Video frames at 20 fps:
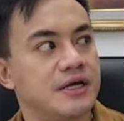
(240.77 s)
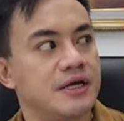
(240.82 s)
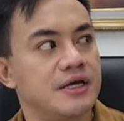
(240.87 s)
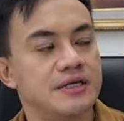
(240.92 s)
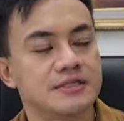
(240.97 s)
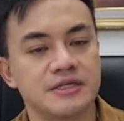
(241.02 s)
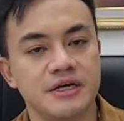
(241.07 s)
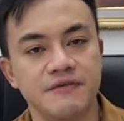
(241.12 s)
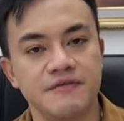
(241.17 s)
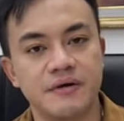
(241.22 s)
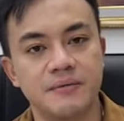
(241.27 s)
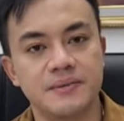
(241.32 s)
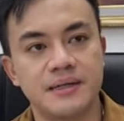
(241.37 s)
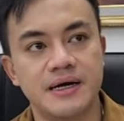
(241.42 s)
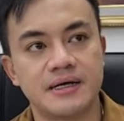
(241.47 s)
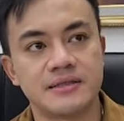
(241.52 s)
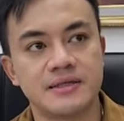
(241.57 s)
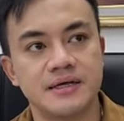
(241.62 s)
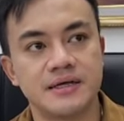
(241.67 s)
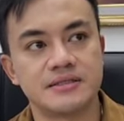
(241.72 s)
And aside from
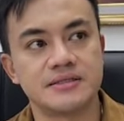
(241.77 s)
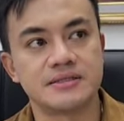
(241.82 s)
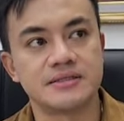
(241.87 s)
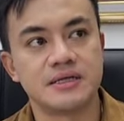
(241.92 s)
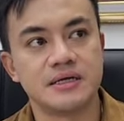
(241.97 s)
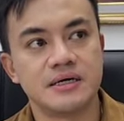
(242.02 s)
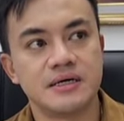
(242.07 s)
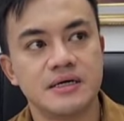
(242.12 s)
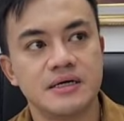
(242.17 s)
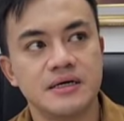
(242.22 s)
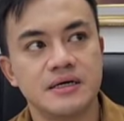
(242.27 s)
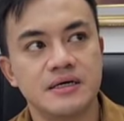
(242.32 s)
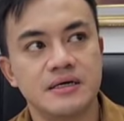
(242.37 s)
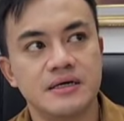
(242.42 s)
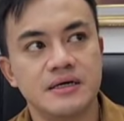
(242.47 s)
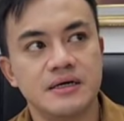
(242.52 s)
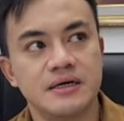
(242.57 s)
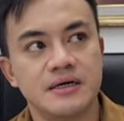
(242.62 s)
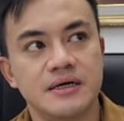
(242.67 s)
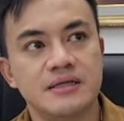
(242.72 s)
that is,
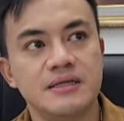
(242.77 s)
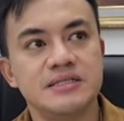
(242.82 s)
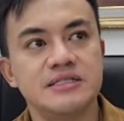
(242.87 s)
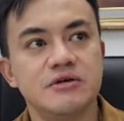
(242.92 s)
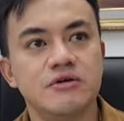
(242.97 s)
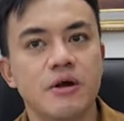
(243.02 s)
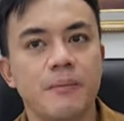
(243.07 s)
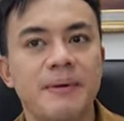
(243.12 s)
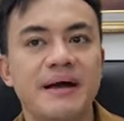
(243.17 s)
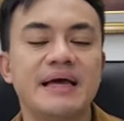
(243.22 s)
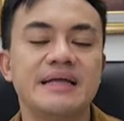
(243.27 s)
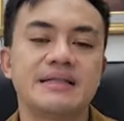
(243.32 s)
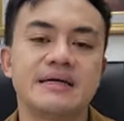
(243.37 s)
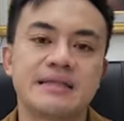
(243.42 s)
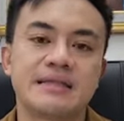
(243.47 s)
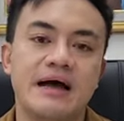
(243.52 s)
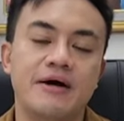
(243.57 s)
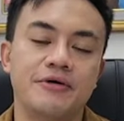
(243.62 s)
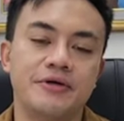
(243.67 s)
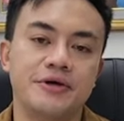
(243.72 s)
hindi siguro
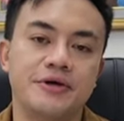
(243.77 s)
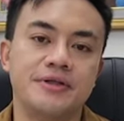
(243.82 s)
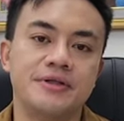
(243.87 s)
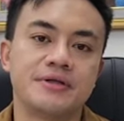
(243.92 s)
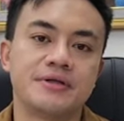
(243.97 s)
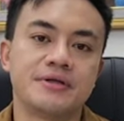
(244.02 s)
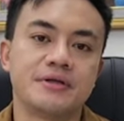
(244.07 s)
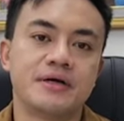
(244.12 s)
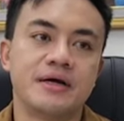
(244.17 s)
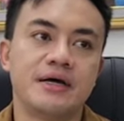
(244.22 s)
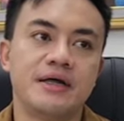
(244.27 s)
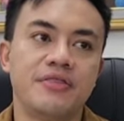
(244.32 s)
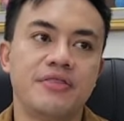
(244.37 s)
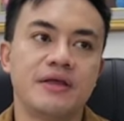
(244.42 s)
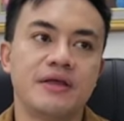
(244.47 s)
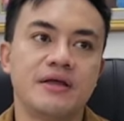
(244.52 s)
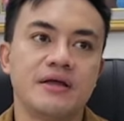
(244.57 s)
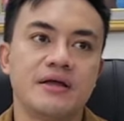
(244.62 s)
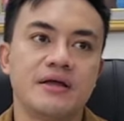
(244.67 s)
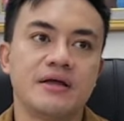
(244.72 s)
pakitan tao yun. I
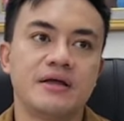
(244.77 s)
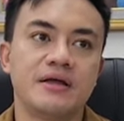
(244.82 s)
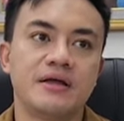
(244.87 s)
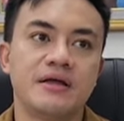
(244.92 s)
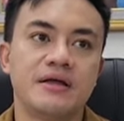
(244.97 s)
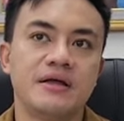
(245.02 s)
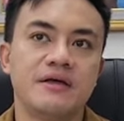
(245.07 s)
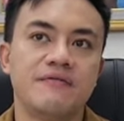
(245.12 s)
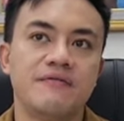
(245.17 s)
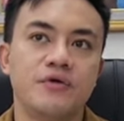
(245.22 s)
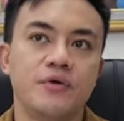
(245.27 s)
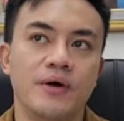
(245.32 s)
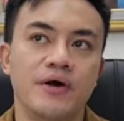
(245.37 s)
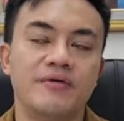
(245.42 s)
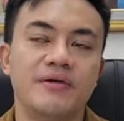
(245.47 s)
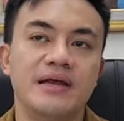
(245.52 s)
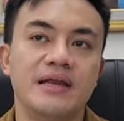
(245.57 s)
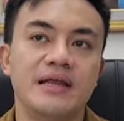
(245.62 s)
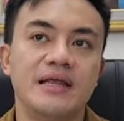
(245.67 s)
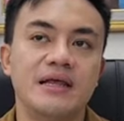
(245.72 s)
think if you are
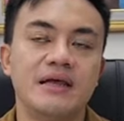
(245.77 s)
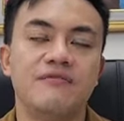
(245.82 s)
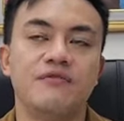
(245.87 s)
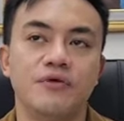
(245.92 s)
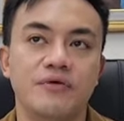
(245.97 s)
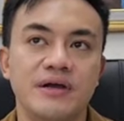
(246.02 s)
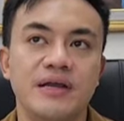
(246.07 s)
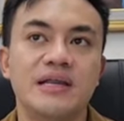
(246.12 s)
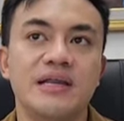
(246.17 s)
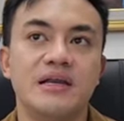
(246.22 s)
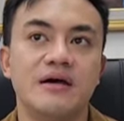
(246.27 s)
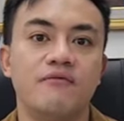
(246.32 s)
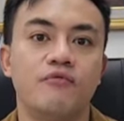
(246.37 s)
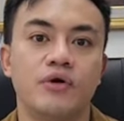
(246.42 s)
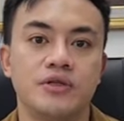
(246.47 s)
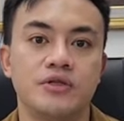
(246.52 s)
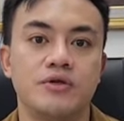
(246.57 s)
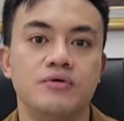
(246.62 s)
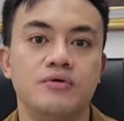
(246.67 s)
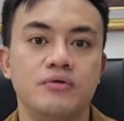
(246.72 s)
really if you really love
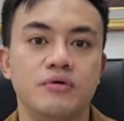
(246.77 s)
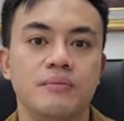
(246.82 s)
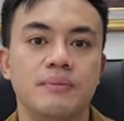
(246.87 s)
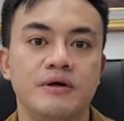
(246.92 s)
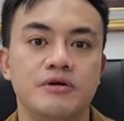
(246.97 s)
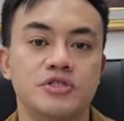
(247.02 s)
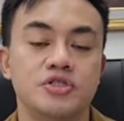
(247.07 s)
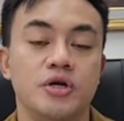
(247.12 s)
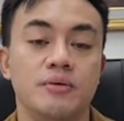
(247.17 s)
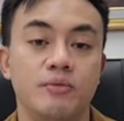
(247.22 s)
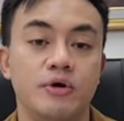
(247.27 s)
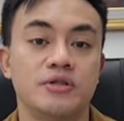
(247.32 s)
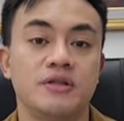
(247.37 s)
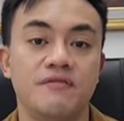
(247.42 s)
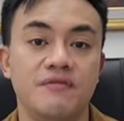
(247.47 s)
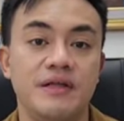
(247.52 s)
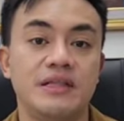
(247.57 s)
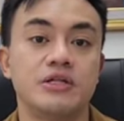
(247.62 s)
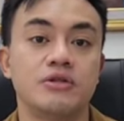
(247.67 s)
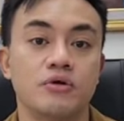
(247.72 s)
what you do because you're
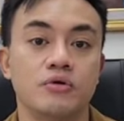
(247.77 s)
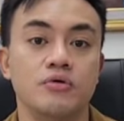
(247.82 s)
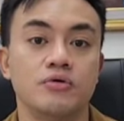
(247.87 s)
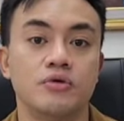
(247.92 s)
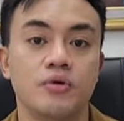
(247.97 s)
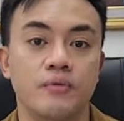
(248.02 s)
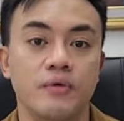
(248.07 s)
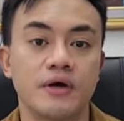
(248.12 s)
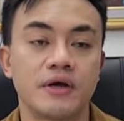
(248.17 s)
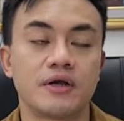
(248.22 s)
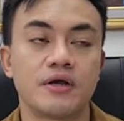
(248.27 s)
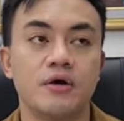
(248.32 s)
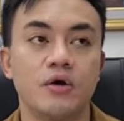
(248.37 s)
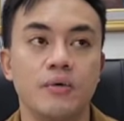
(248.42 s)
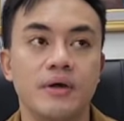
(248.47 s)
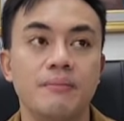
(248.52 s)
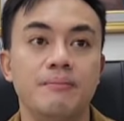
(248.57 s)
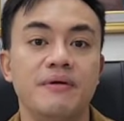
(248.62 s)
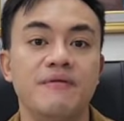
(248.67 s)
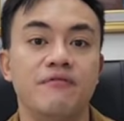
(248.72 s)
motivated to go to work
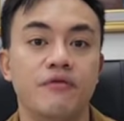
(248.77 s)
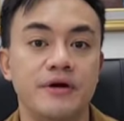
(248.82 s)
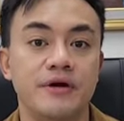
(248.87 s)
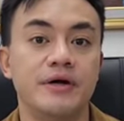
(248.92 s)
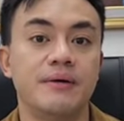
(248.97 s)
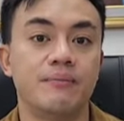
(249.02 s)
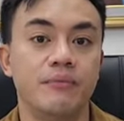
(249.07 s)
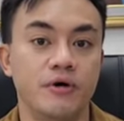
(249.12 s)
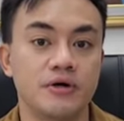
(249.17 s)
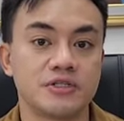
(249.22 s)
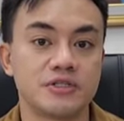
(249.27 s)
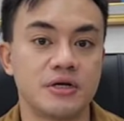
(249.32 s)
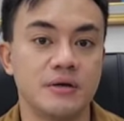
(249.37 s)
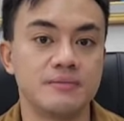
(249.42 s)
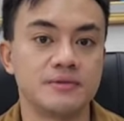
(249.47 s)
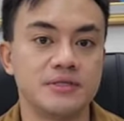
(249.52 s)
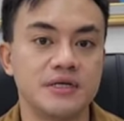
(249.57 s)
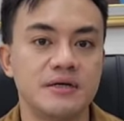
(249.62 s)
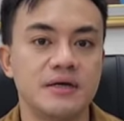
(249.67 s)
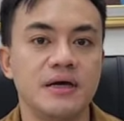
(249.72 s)
going before the boss
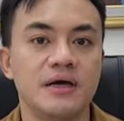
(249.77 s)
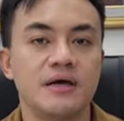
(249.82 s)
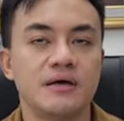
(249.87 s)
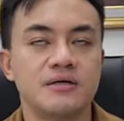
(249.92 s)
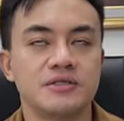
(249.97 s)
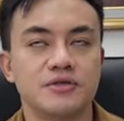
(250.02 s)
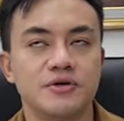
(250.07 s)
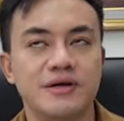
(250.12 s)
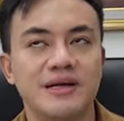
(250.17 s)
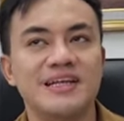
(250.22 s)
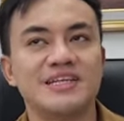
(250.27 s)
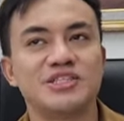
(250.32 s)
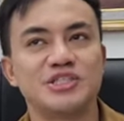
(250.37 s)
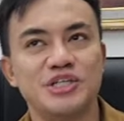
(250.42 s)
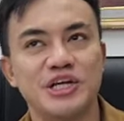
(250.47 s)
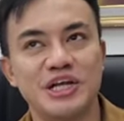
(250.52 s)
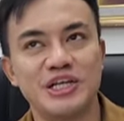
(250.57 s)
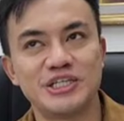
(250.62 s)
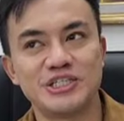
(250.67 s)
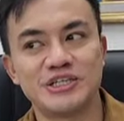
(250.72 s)
comes in sorry let's
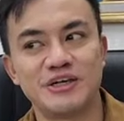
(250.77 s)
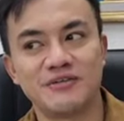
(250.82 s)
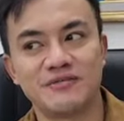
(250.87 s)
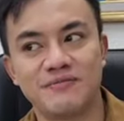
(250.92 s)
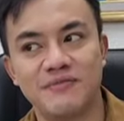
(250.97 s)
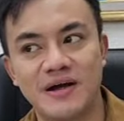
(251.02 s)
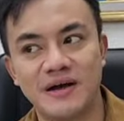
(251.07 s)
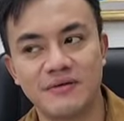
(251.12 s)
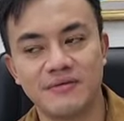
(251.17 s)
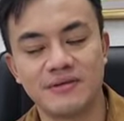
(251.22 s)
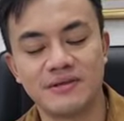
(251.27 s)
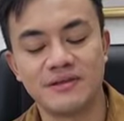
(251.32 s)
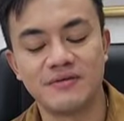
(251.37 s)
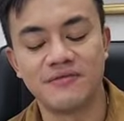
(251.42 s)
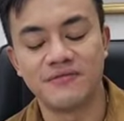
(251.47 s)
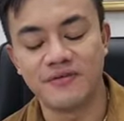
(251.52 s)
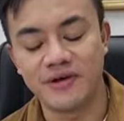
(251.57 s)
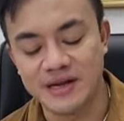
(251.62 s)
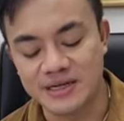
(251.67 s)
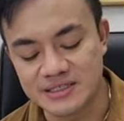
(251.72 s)
change the part the
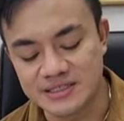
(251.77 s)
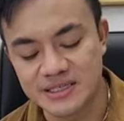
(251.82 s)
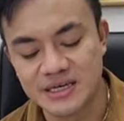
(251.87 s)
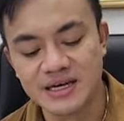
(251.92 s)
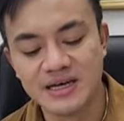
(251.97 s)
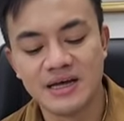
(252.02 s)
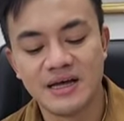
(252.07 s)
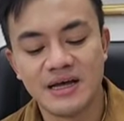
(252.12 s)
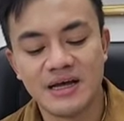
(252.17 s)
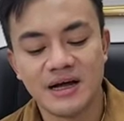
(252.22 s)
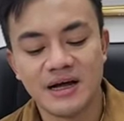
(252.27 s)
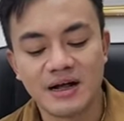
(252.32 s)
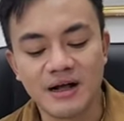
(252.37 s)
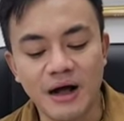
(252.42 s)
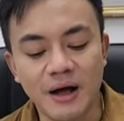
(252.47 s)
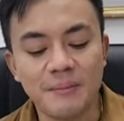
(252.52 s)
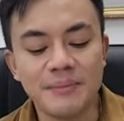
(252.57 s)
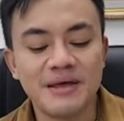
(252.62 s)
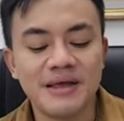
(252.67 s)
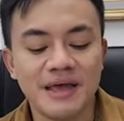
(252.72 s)
phrase
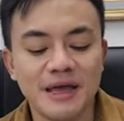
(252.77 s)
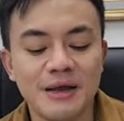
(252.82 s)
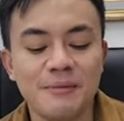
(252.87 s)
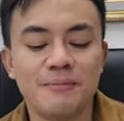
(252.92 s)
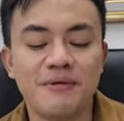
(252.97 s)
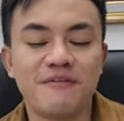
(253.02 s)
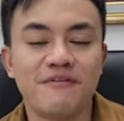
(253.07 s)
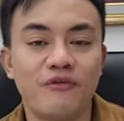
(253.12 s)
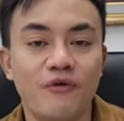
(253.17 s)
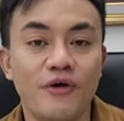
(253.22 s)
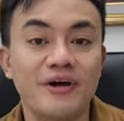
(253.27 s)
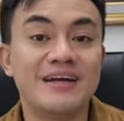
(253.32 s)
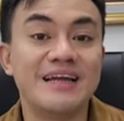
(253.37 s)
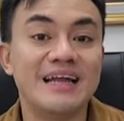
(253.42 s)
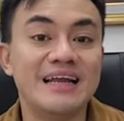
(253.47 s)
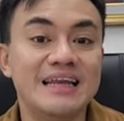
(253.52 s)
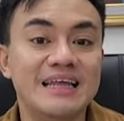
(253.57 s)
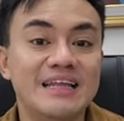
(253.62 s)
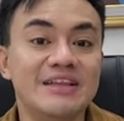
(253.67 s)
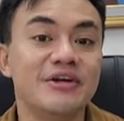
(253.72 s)
coming in before
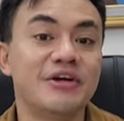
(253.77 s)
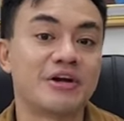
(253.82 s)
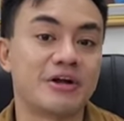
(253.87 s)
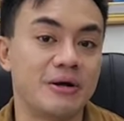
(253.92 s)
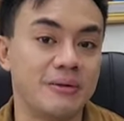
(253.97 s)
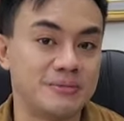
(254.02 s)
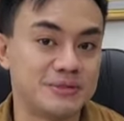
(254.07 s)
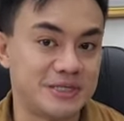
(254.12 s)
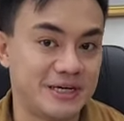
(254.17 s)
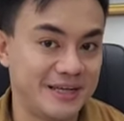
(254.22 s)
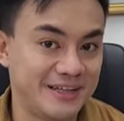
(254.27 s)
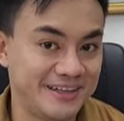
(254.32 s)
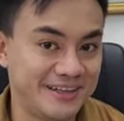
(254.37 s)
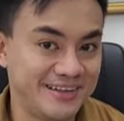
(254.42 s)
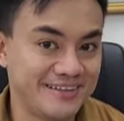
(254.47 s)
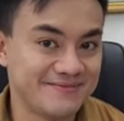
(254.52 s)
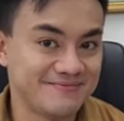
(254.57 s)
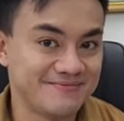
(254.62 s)
the leader comes in